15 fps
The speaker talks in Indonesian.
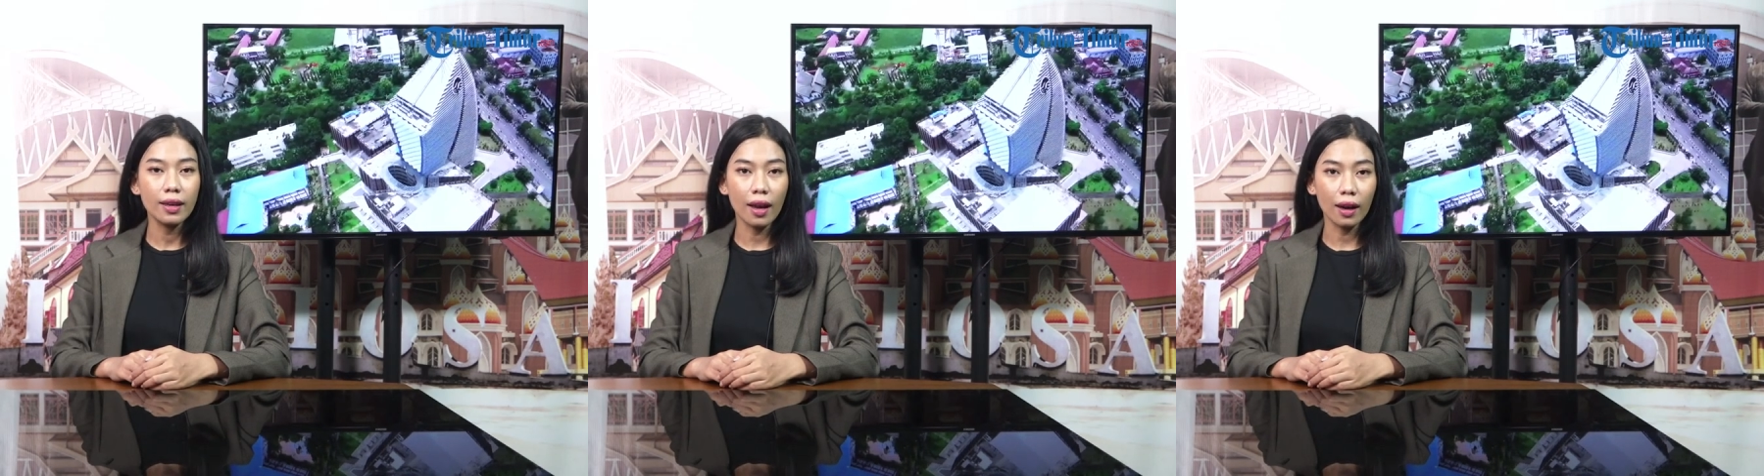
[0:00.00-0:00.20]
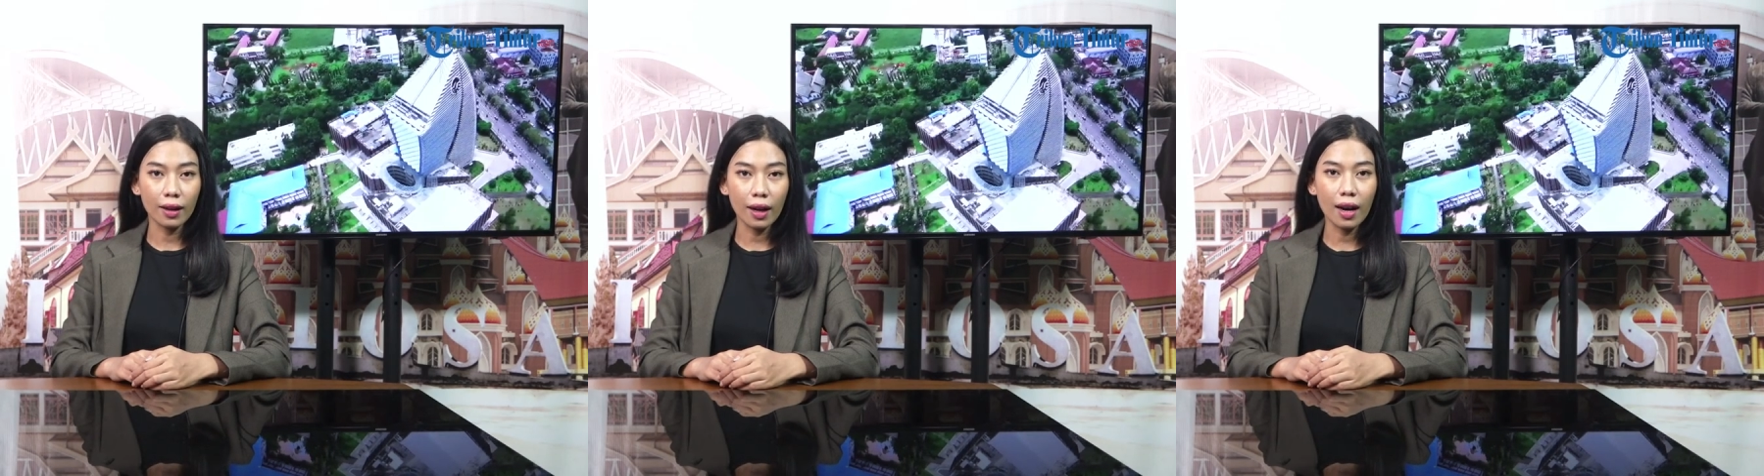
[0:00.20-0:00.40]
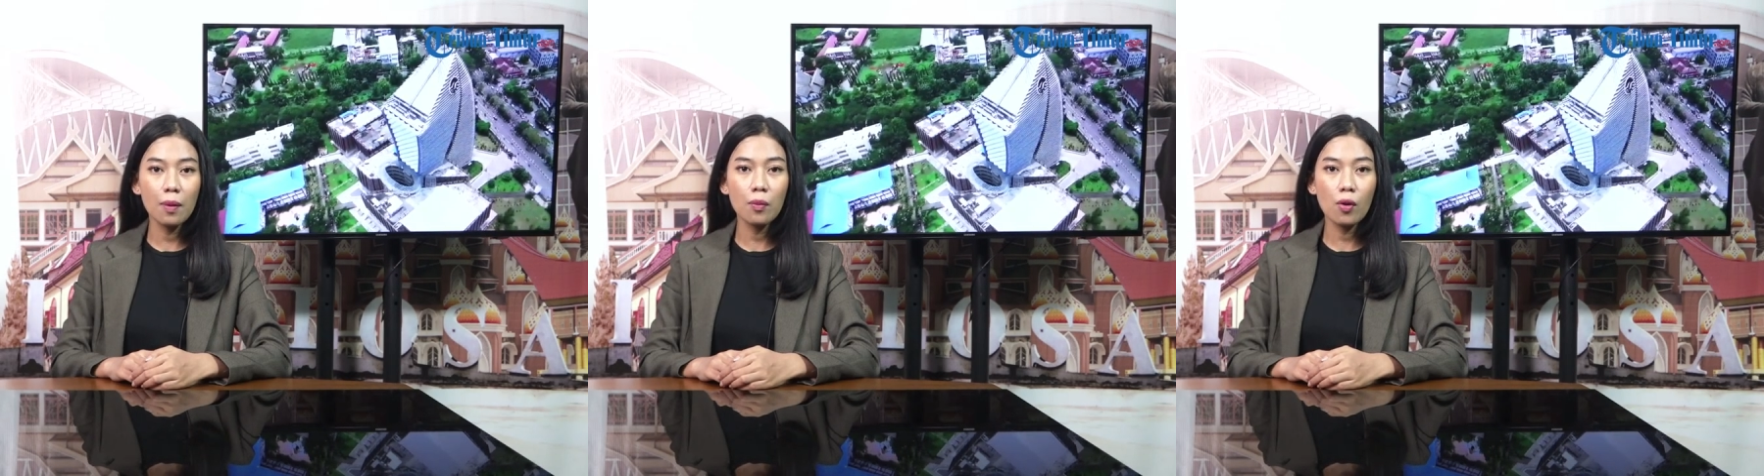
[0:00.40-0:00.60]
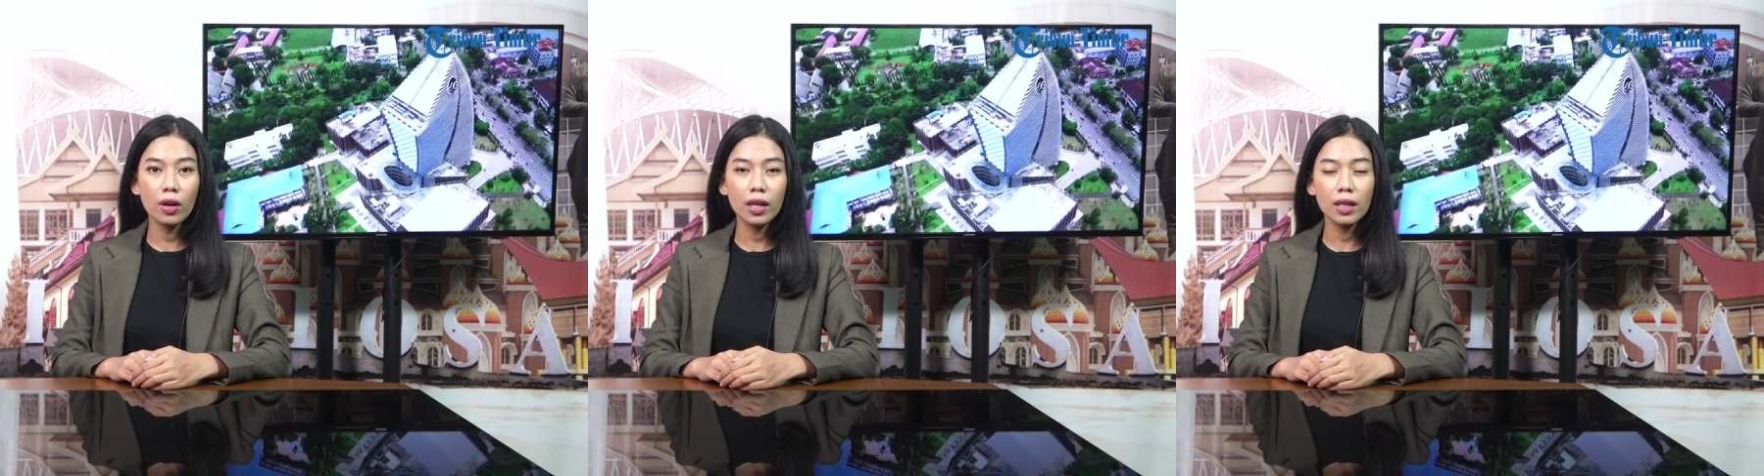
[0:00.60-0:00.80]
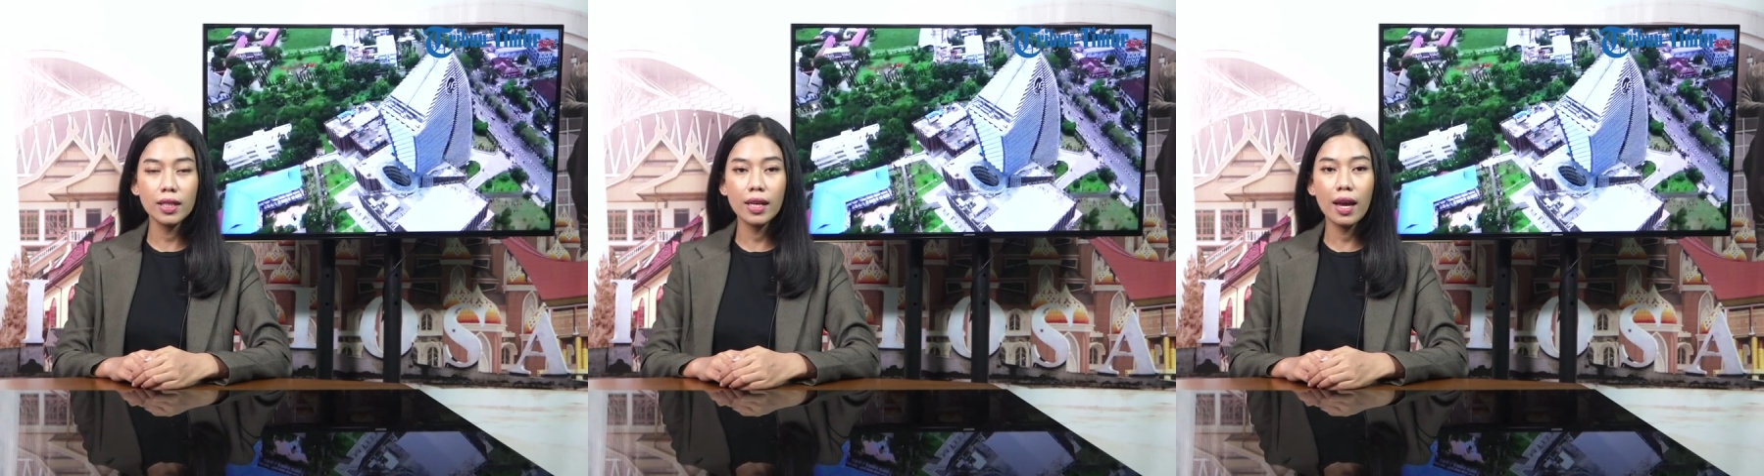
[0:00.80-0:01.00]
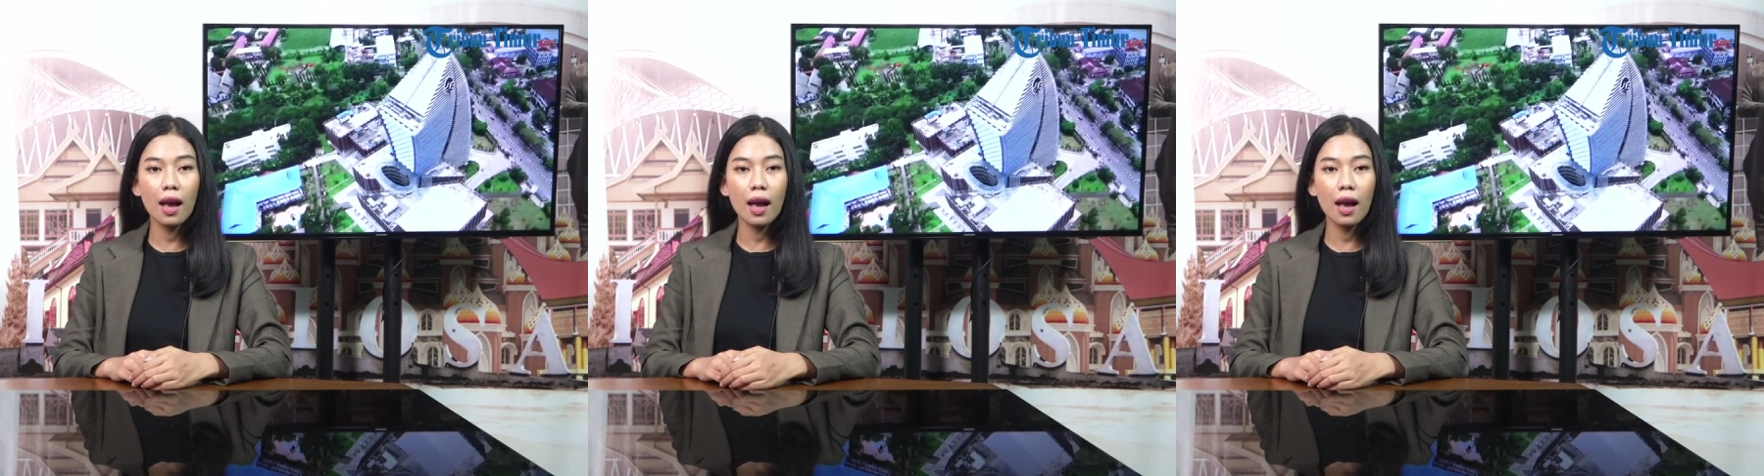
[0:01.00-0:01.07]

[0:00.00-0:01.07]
yang dalam kondisi